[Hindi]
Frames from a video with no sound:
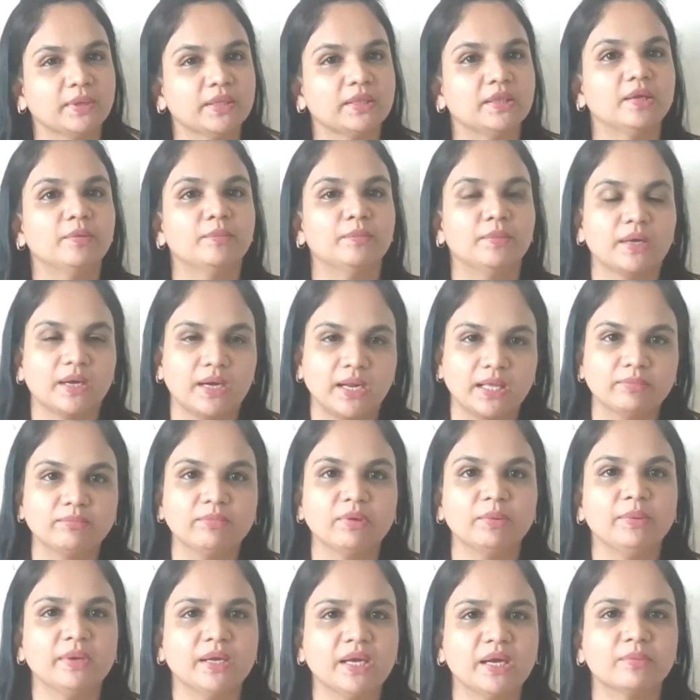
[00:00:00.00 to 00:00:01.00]
मतलब
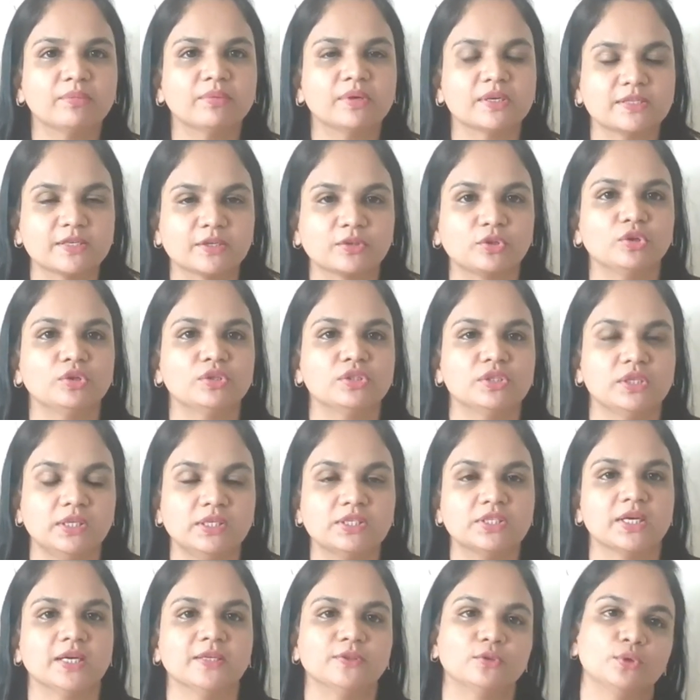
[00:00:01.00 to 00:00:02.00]
रात में भी काम कर सकते हो
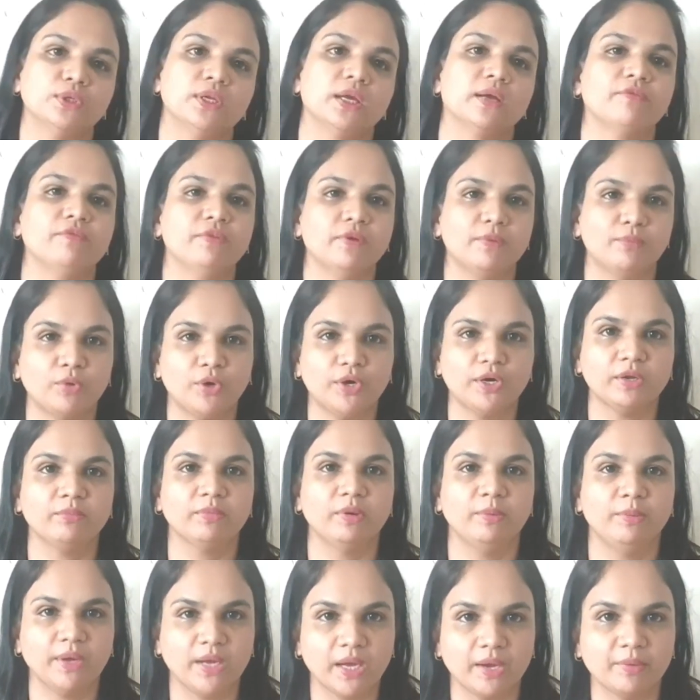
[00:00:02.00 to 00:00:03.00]
दिल चाहे तो या फिर
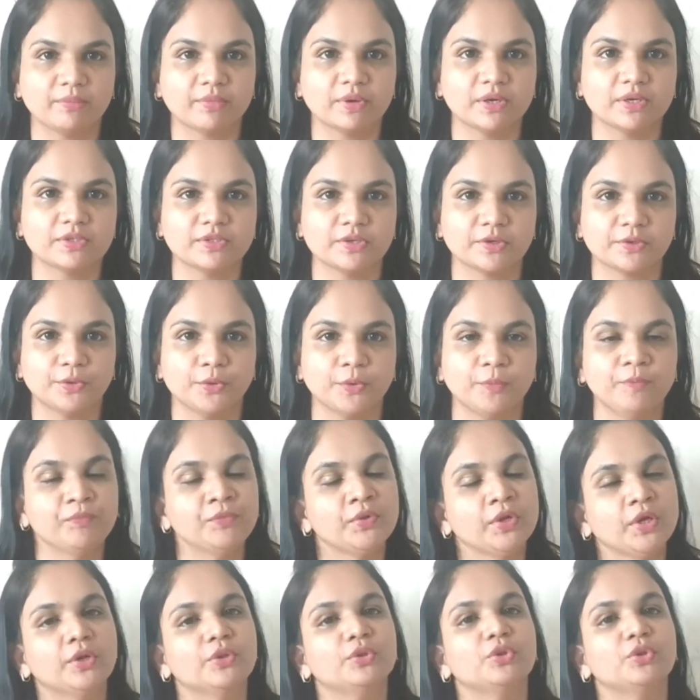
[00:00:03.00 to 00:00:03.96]
मॉर्निंग में भी काम कर सकते हो